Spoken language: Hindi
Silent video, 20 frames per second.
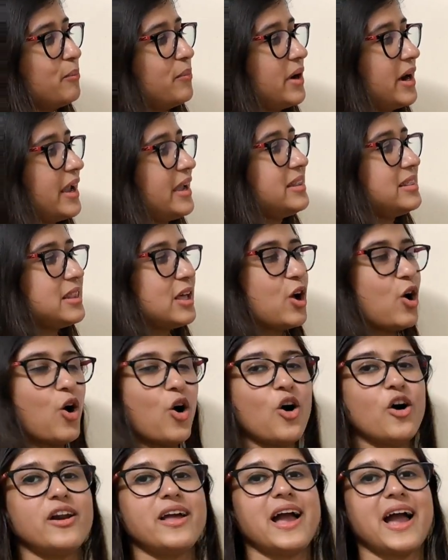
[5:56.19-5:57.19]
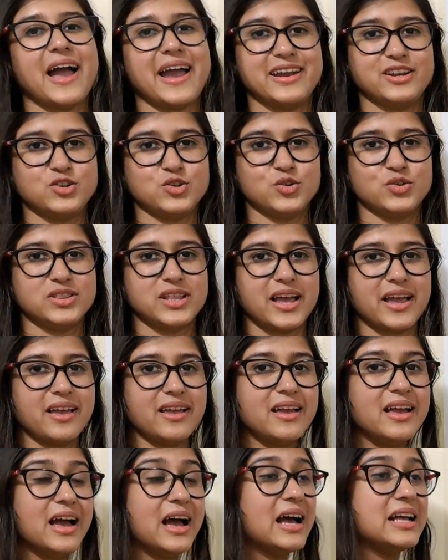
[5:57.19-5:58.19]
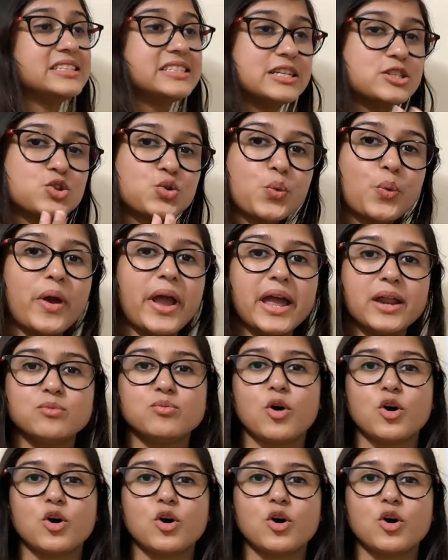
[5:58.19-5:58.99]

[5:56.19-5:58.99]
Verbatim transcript: ब्रेथ और हाइट होता है अच्छा स्क्वायर